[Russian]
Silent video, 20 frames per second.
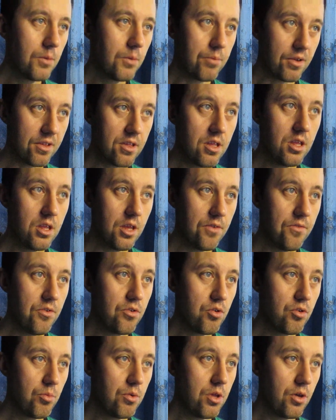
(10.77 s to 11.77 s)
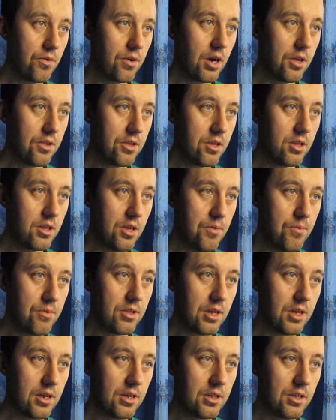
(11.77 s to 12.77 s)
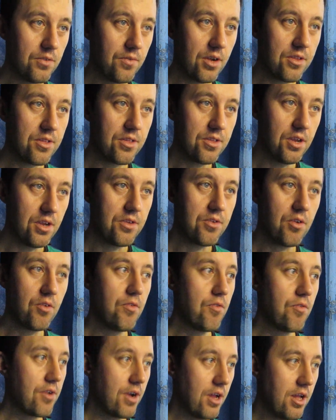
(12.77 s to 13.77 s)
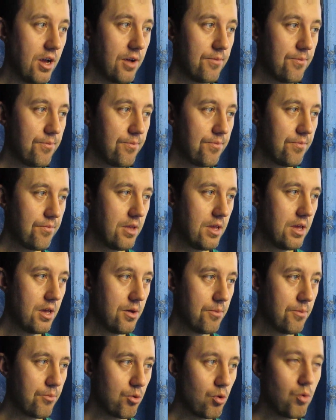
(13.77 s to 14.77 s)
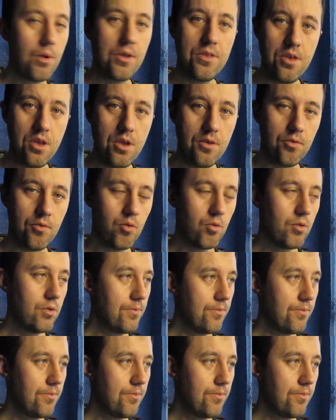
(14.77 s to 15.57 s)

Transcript: последнее видео у меня выходило именно 23 февраля про Матеевку.